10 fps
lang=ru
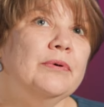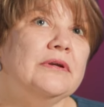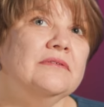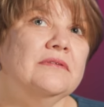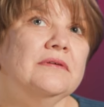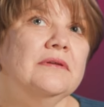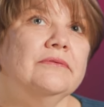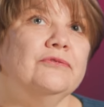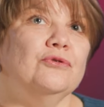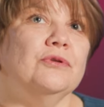
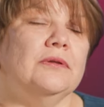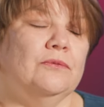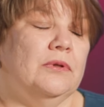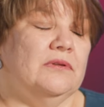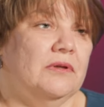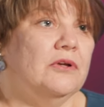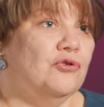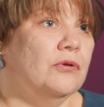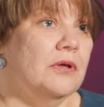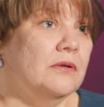поразило все-таки, ну я знала,
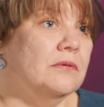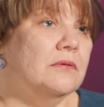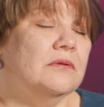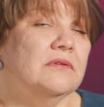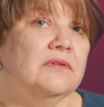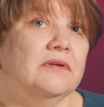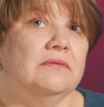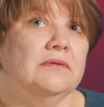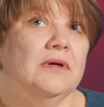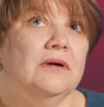что я еду на
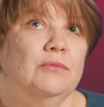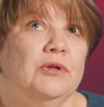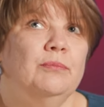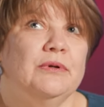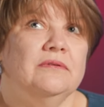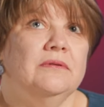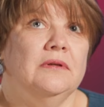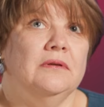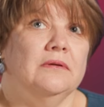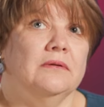север, да, меня
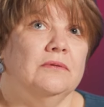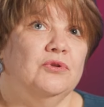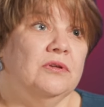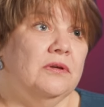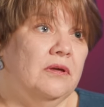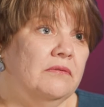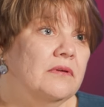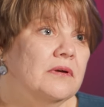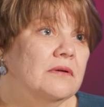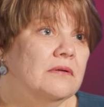поразили
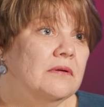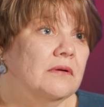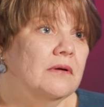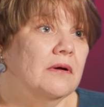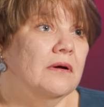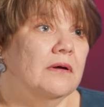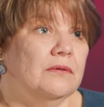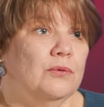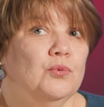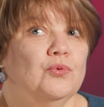деревья,
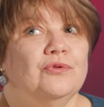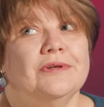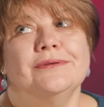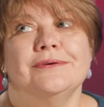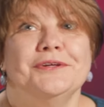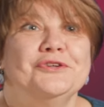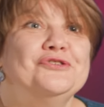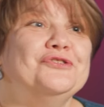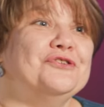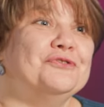ну, то есть они,
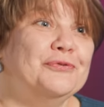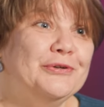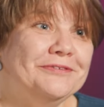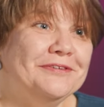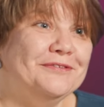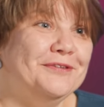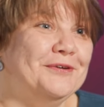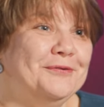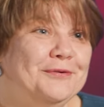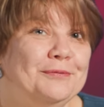конечно, сейчас выросли с
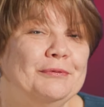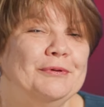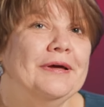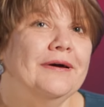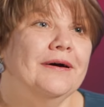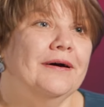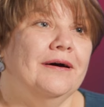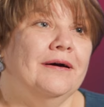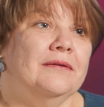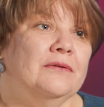тех времен,
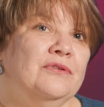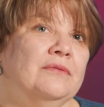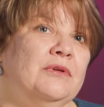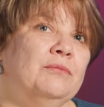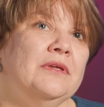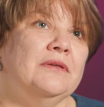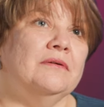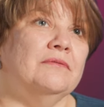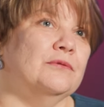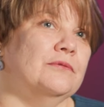а, но тем не
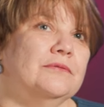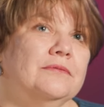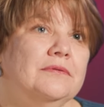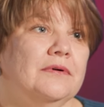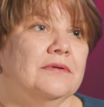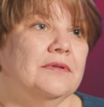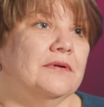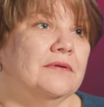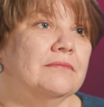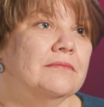менее, вот э,
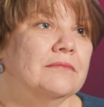как-то